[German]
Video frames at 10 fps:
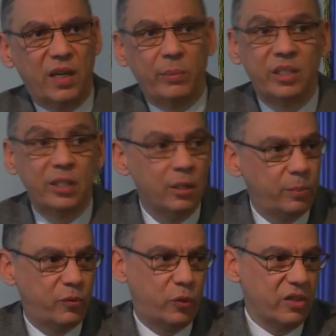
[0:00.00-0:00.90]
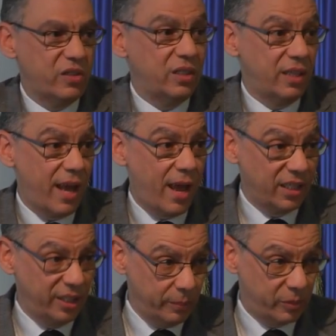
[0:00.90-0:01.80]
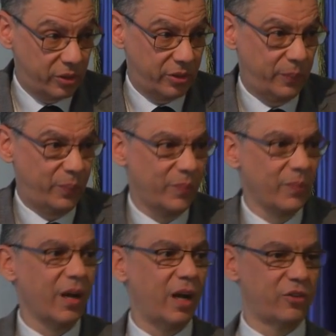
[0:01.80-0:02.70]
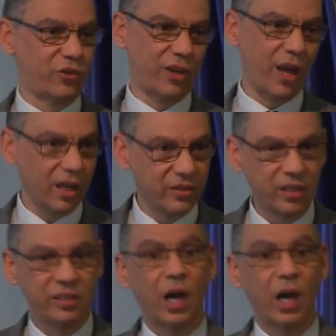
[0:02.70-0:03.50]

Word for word: weil er beginnt, bevor es die DDR gibt als Staat.